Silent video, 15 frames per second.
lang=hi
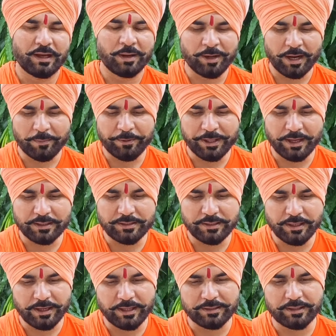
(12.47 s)
हमारा प्रयास
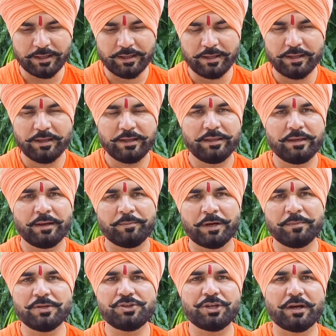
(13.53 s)
यह रहता है कि हम
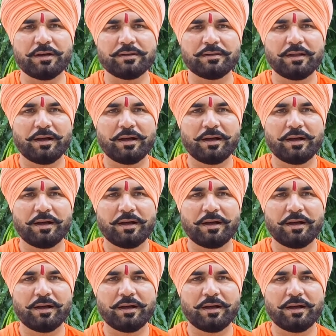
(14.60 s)
हमेशा